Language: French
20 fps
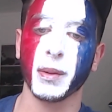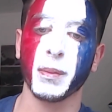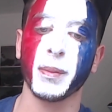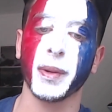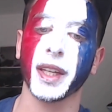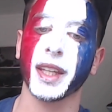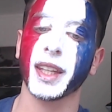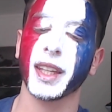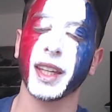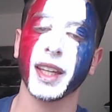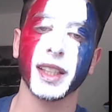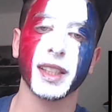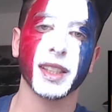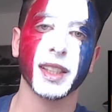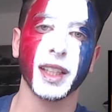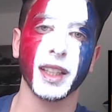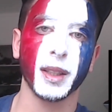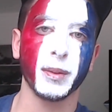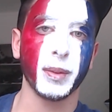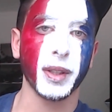Mais qu'est-ce
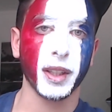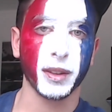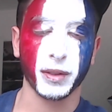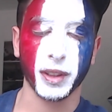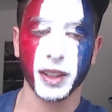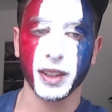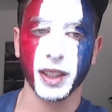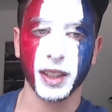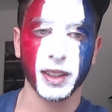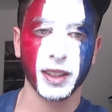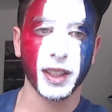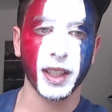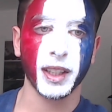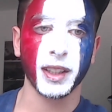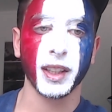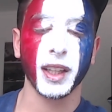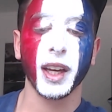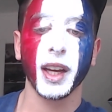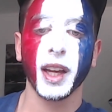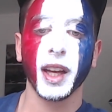qu'elle est bien faite cette scène